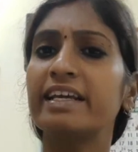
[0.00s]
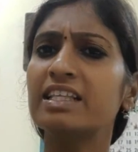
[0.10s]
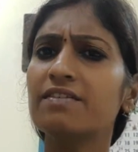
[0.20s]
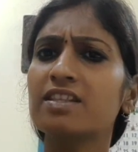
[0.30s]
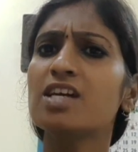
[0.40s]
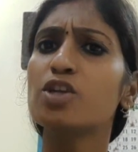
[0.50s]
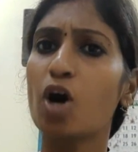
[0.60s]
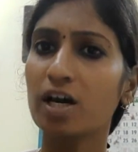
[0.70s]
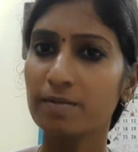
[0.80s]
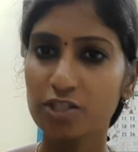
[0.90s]
இது வந்து
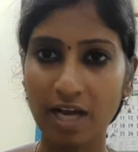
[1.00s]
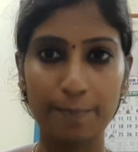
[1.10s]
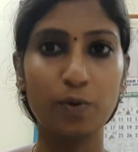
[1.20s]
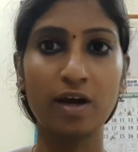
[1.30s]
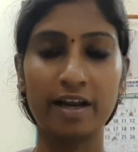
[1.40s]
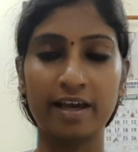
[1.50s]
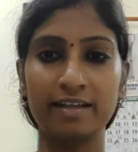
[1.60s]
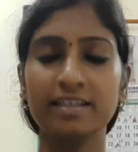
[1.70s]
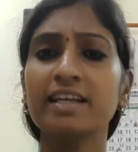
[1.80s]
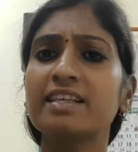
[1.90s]
நார்மல் ஷாம்பு
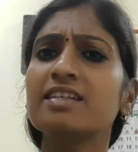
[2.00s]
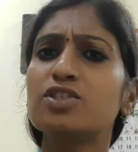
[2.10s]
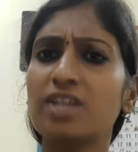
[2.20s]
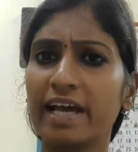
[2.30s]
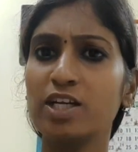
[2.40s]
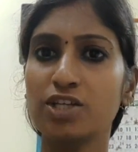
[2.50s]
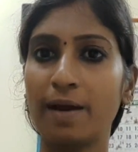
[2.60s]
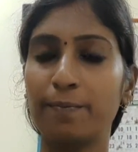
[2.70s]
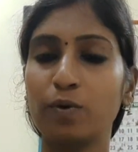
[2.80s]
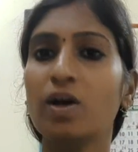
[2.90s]
கிடையாது இது ட்ரை
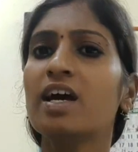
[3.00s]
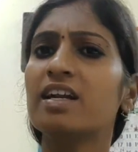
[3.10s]
ஷாம்பு